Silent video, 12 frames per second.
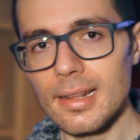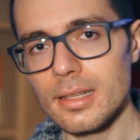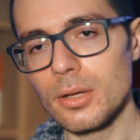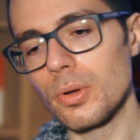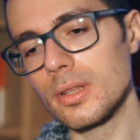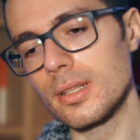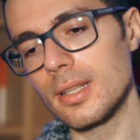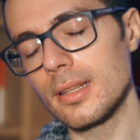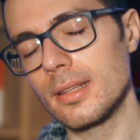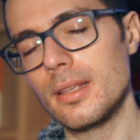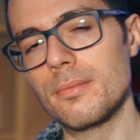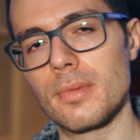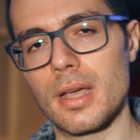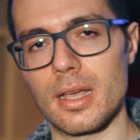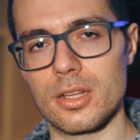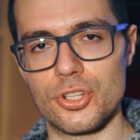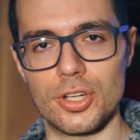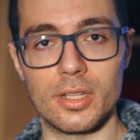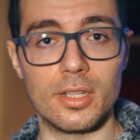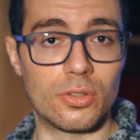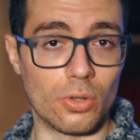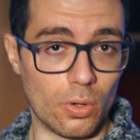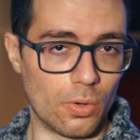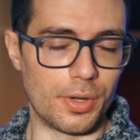grande quantità di immagini di
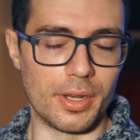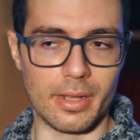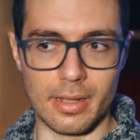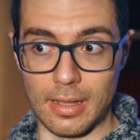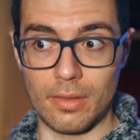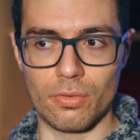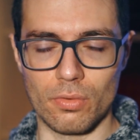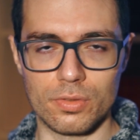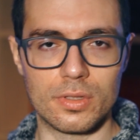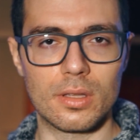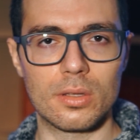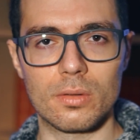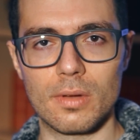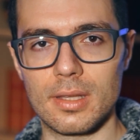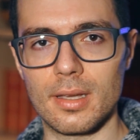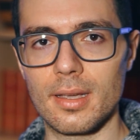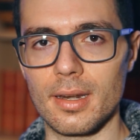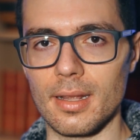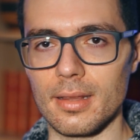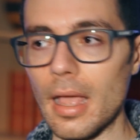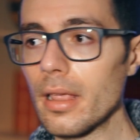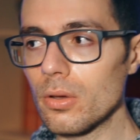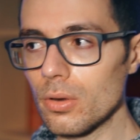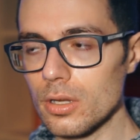tori che sono state trovate a Creta
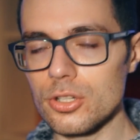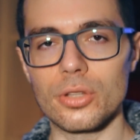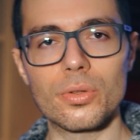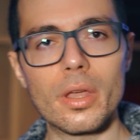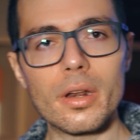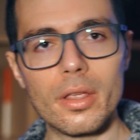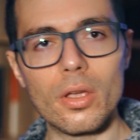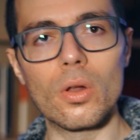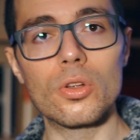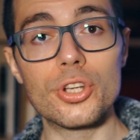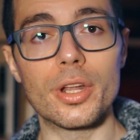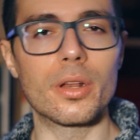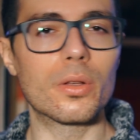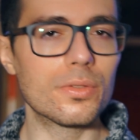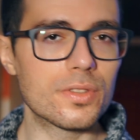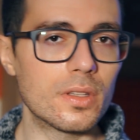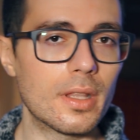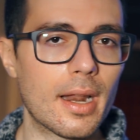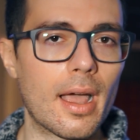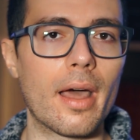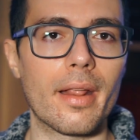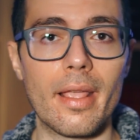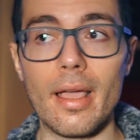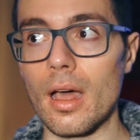ha incoraggiato gli archeologi a
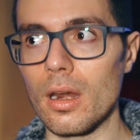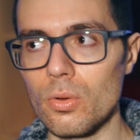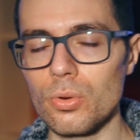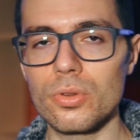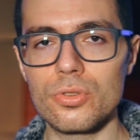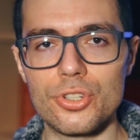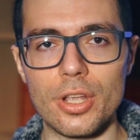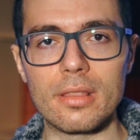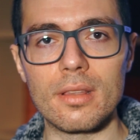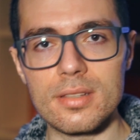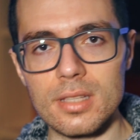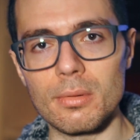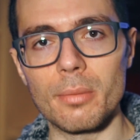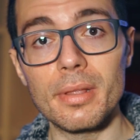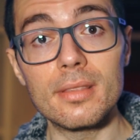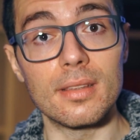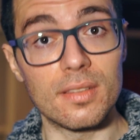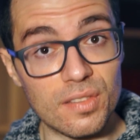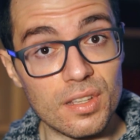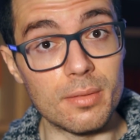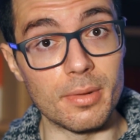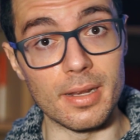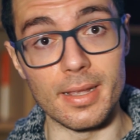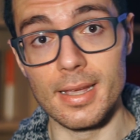riconsiderare alcuni oggetti estremamente
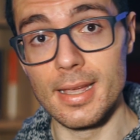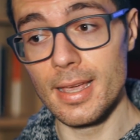simili